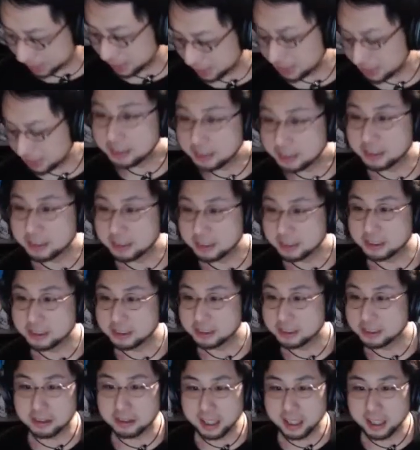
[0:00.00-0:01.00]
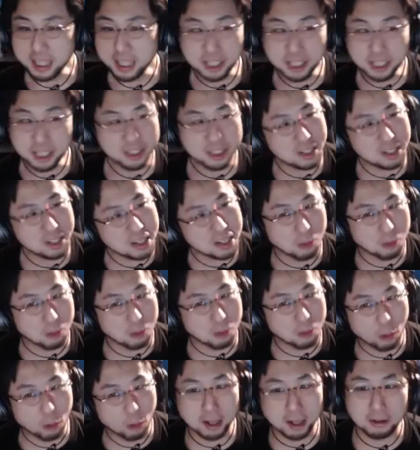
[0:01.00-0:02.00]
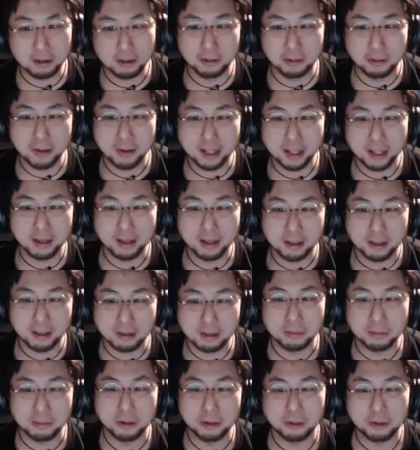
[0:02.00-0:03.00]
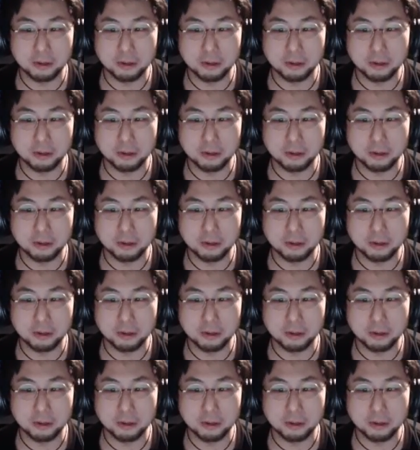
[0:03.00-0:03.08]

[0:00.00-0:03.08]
すごいよね。イジリー岡田と俺だけだと思うよ。